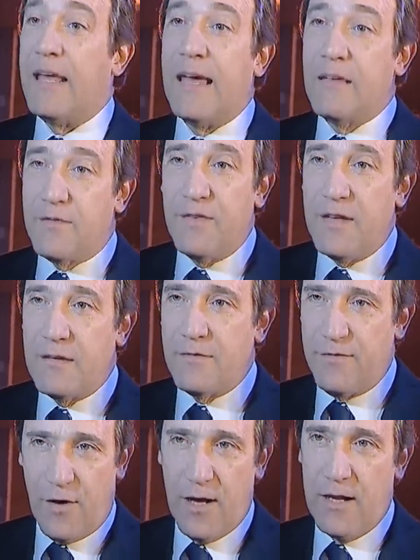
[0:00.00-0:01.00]
há ninguém que
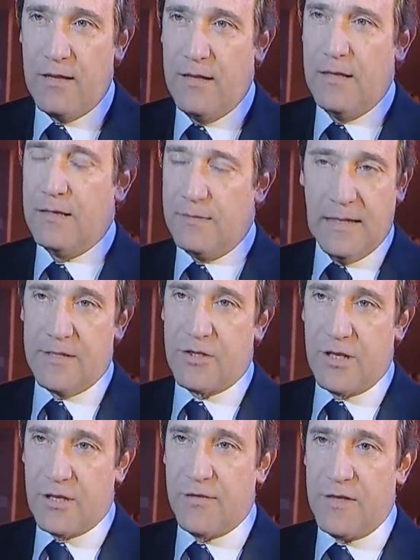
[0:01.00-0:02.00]
fique fora
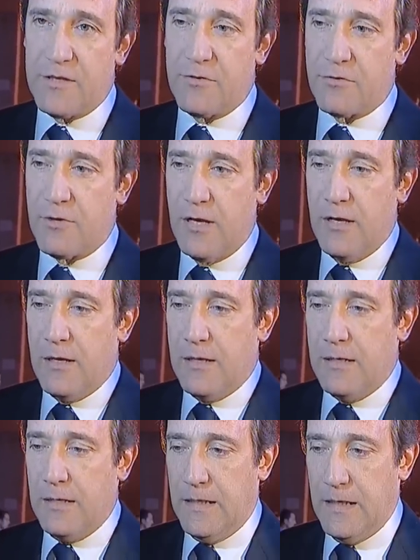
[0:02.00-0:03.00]
desses sacrifícios.
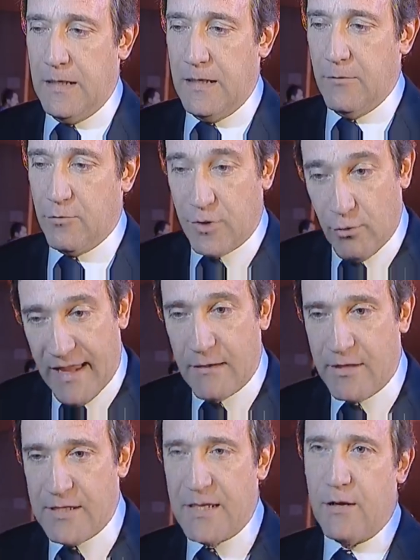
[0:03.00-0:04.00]
E o que eu
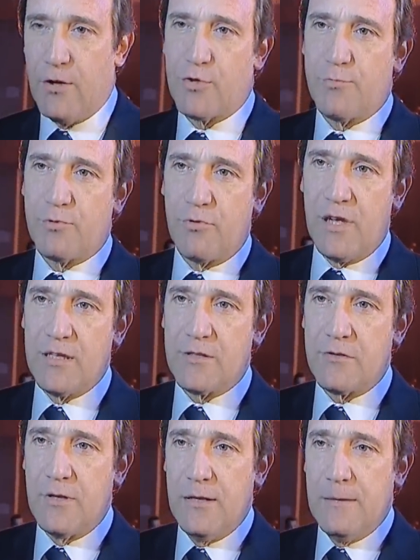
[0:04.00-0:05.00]
quero dizer aos
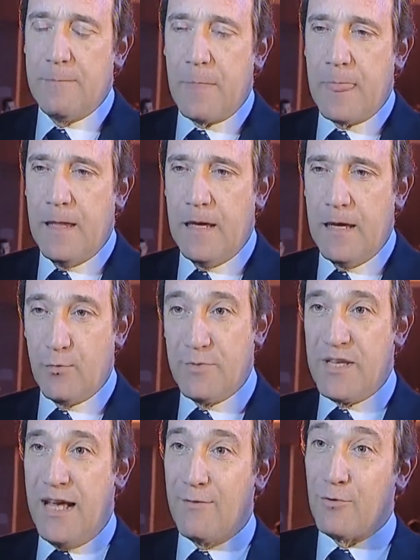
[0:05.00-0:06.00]
portugueses, eh, a
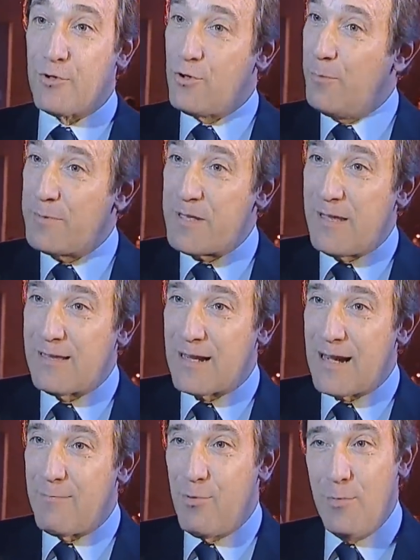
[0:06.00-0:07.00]
começar no Sr.
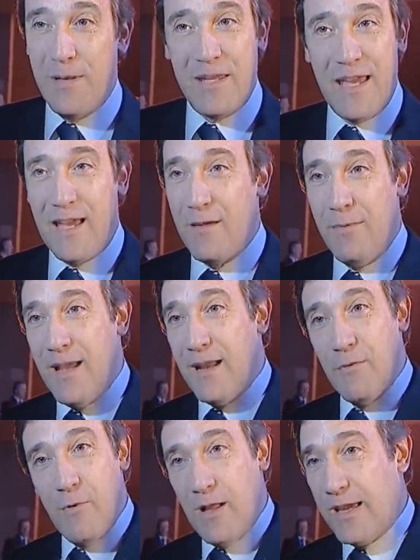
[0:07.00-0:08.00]
Presidente da República e a acabar
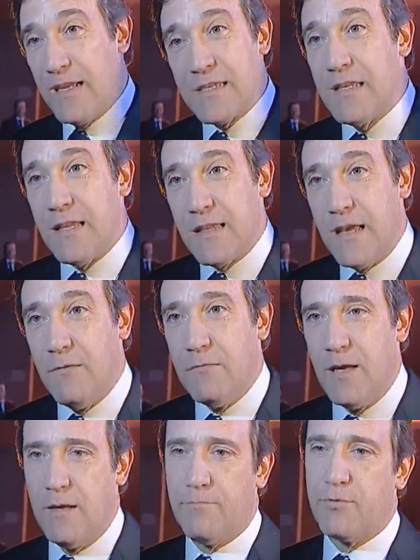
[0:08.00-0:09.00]
em qualquer
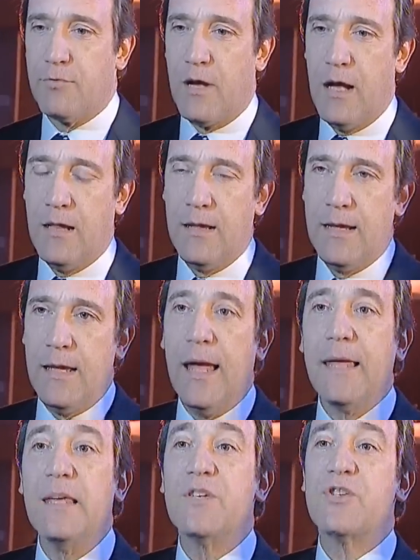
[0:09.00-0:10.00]
cidadão em Portugal,
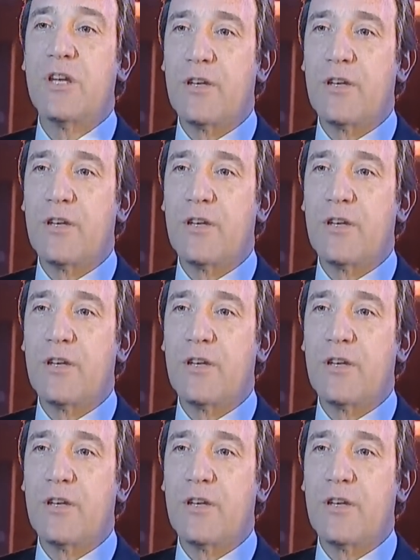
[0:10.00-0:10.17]
é que esses